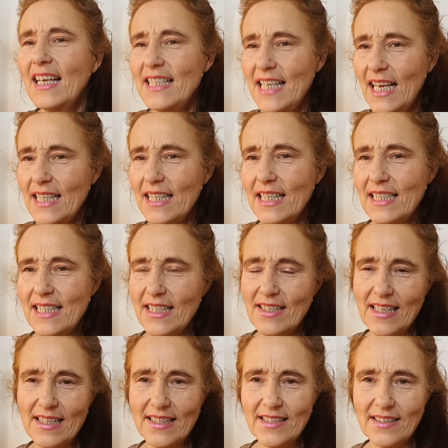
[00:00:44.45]
die andere
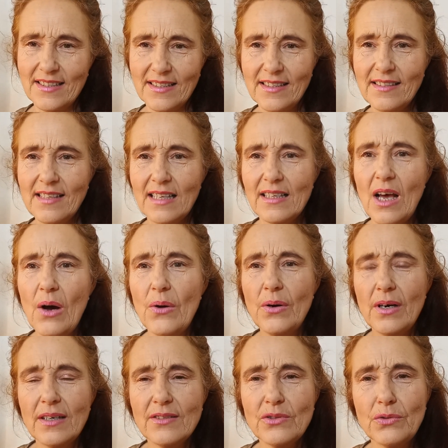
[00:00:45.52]
Distanzen dann
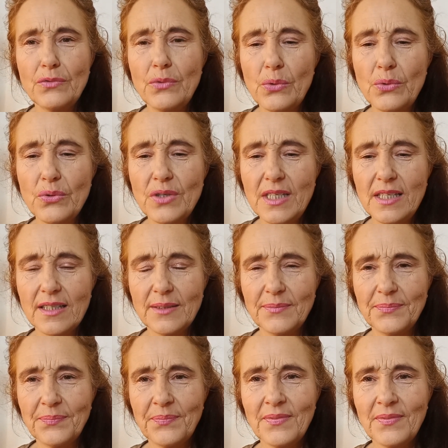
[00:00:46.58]
auch zu fokussieren.